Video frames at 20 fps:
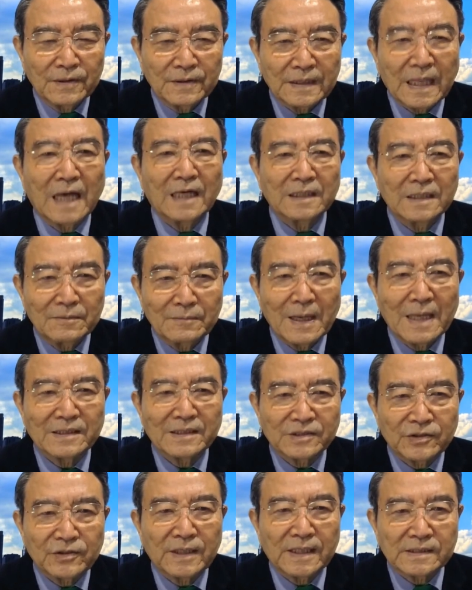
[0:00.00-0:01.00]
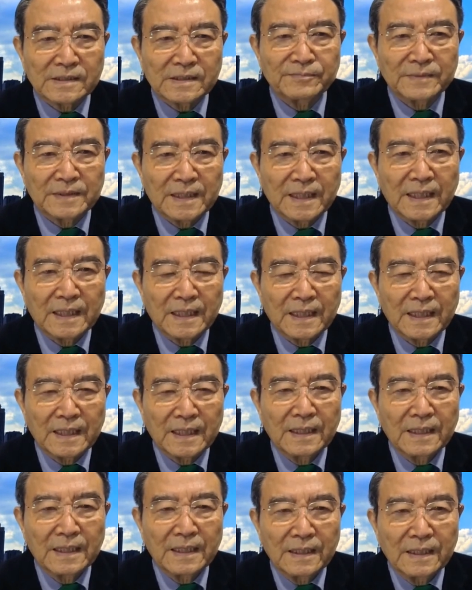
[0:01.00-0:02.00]
당을 망쳐놨습니다.
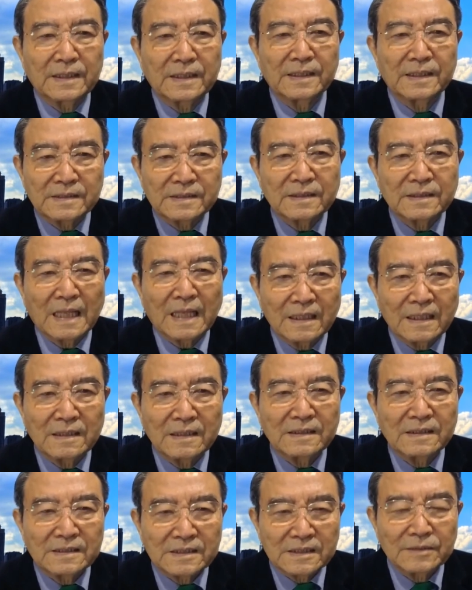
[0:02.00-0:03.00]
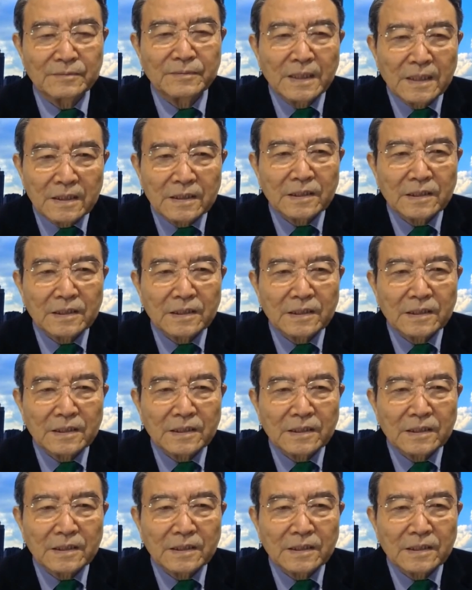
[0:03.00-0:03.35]
그래서 당을 지금